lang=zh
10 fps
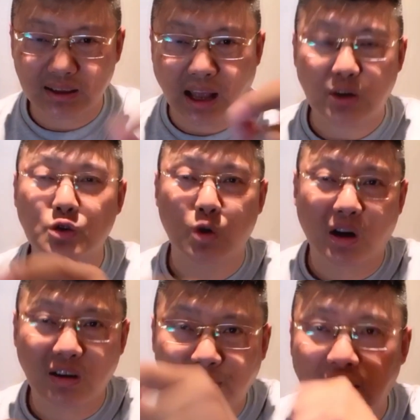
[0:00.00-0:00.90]
他是主要
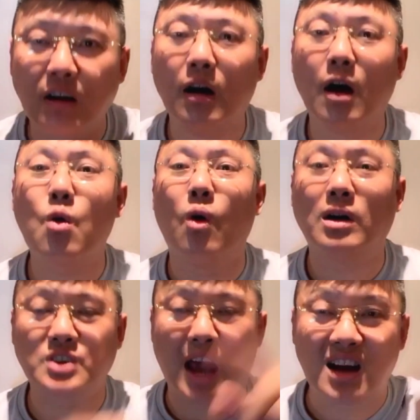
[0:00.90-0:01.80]
是防俄国，
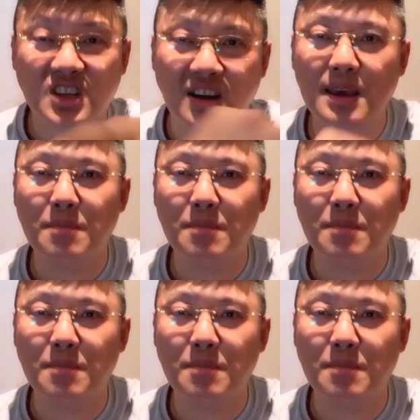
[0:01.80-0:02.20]
长城印